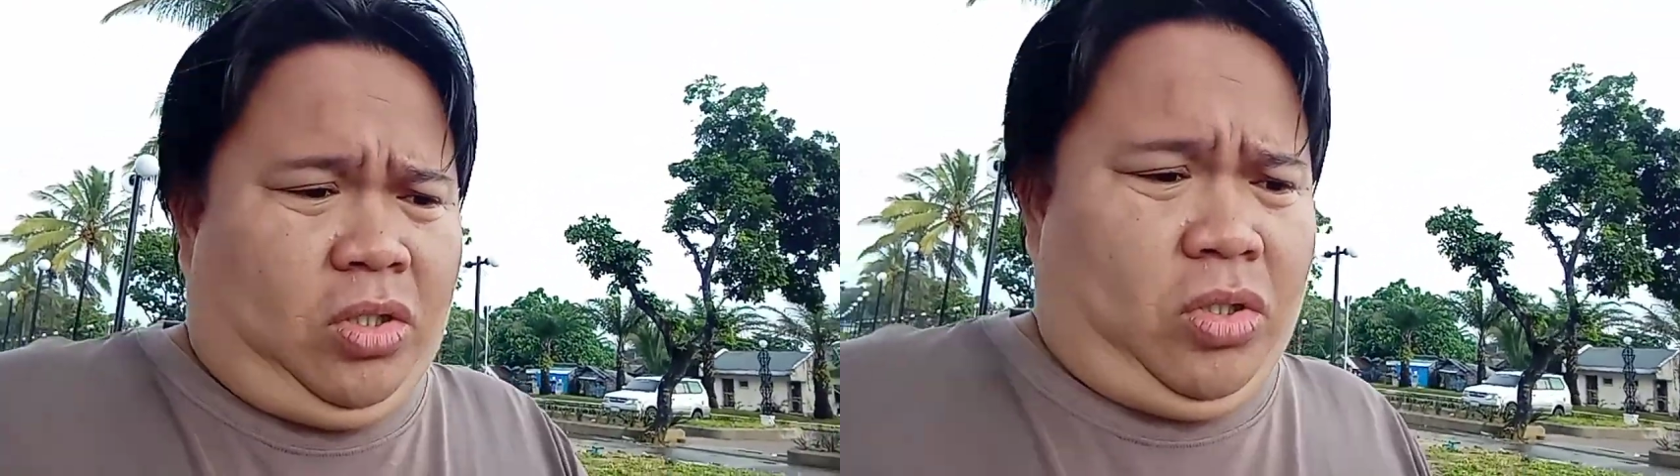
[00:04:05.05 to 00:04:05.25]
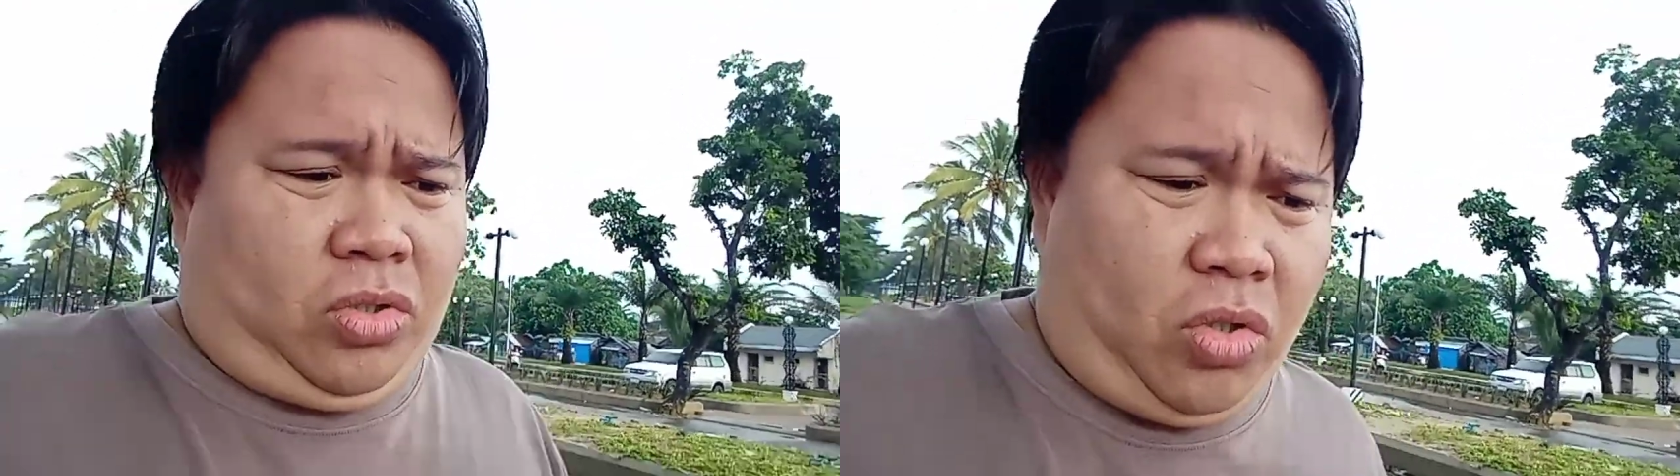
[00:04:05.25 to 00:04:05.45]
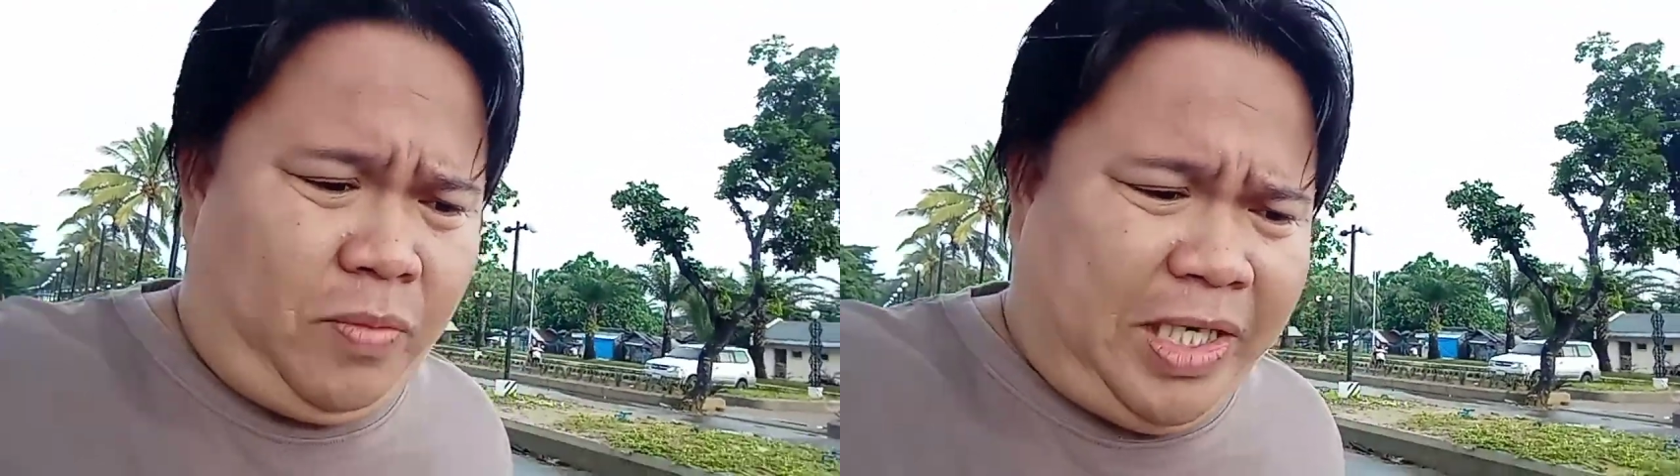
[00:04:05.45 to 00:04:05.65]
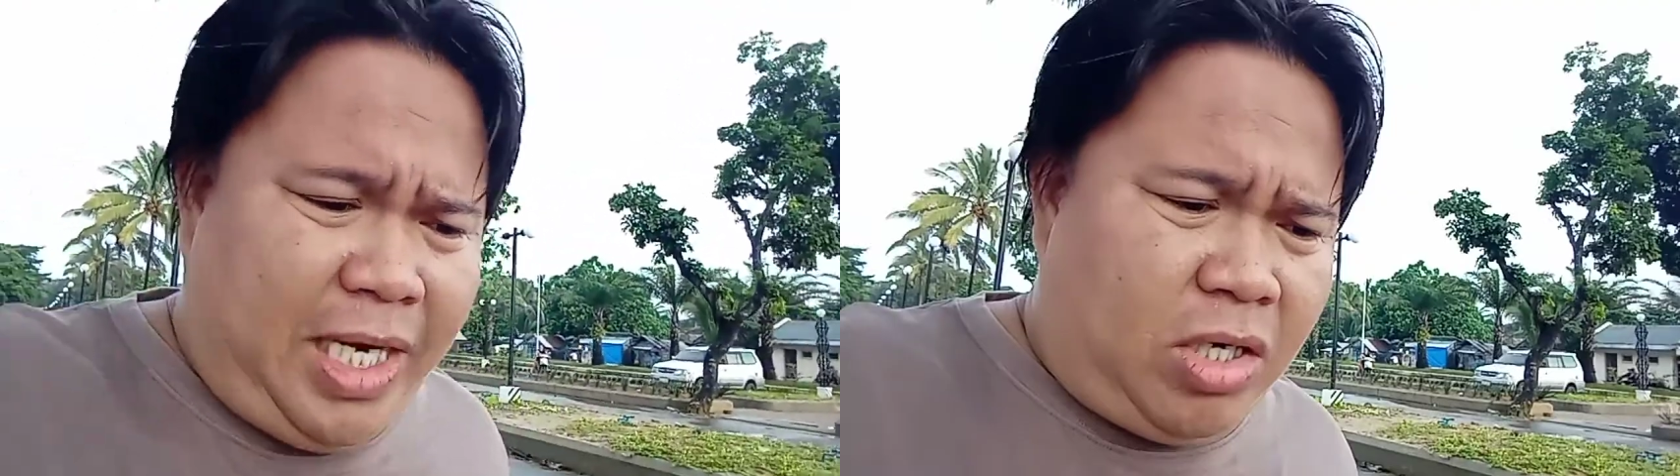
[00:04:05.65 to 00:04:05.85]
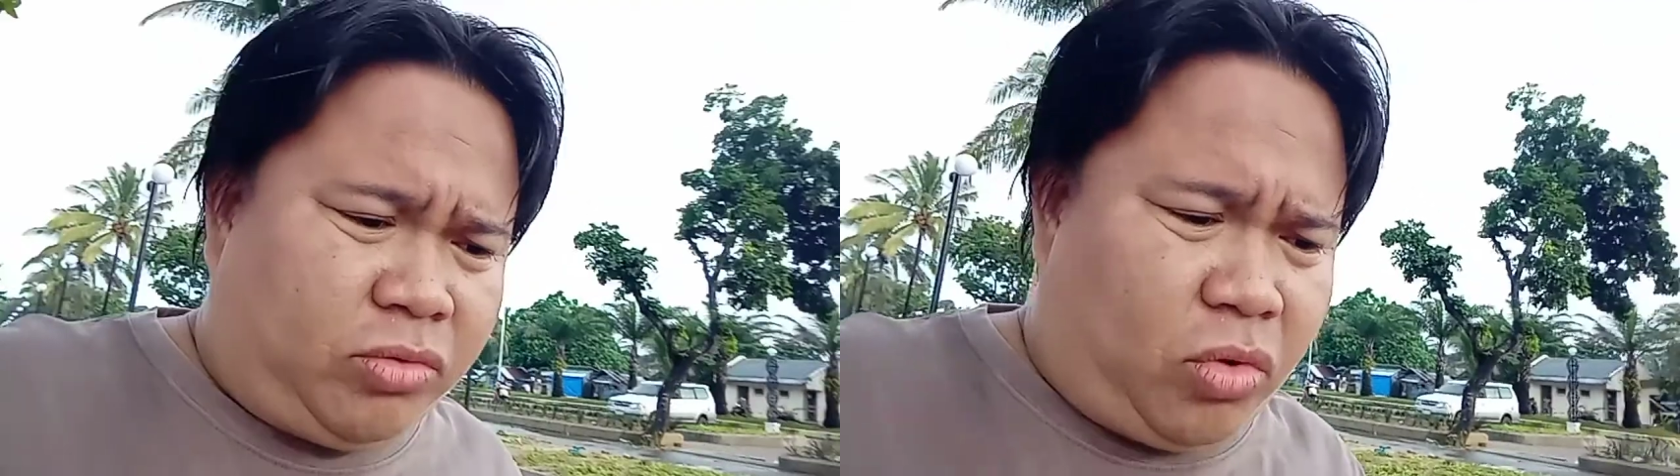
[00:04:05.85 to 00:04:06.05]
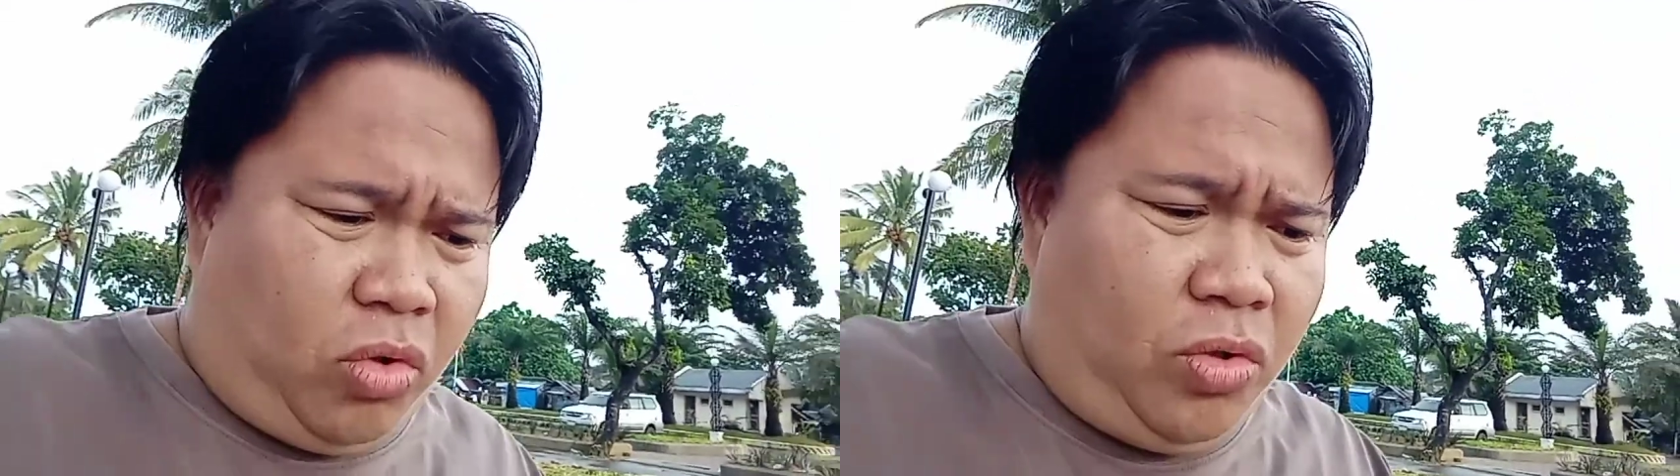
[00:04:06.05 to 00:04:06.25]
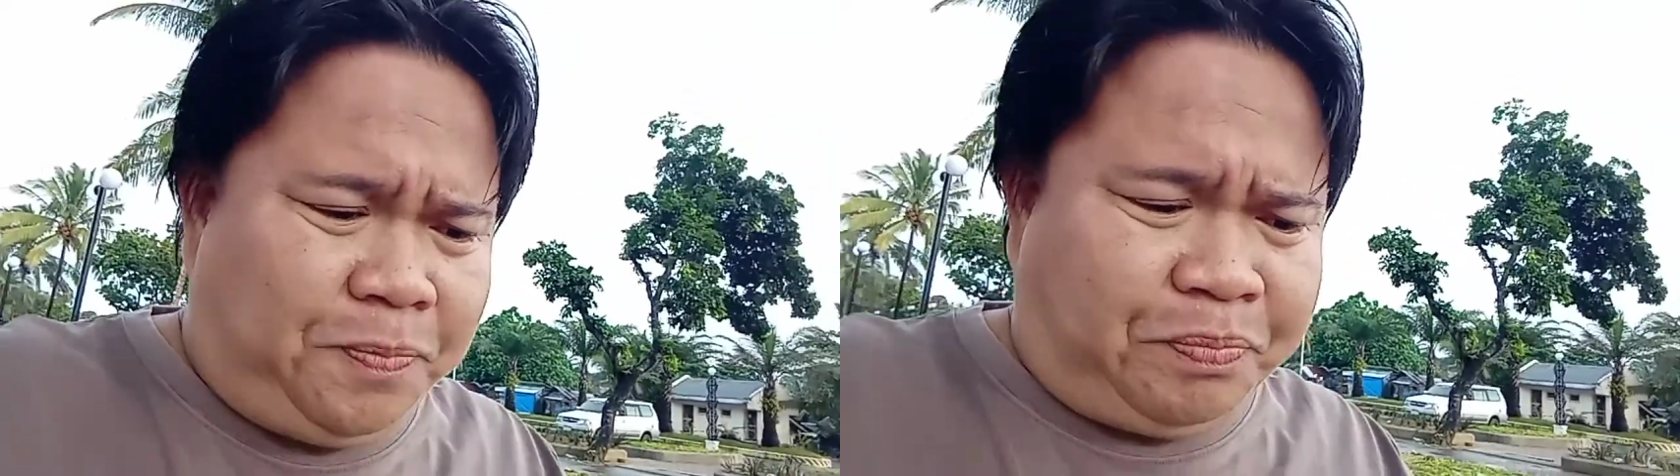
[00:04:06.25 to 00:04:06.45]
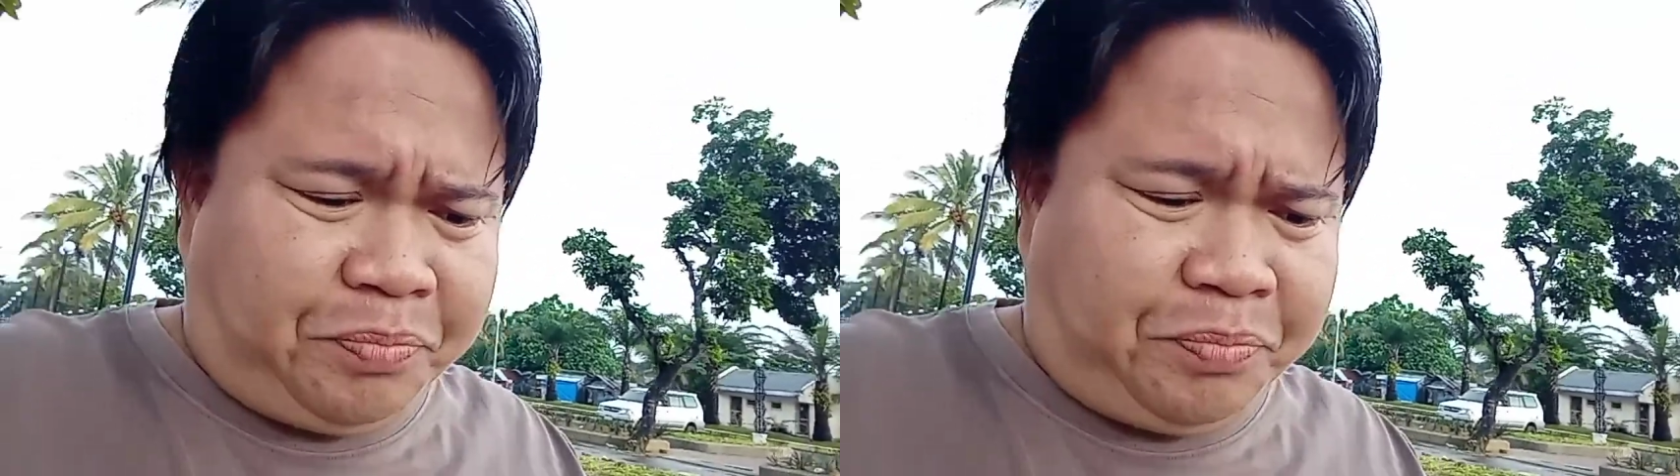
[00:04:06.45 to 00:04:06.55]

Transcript: so manginaot ko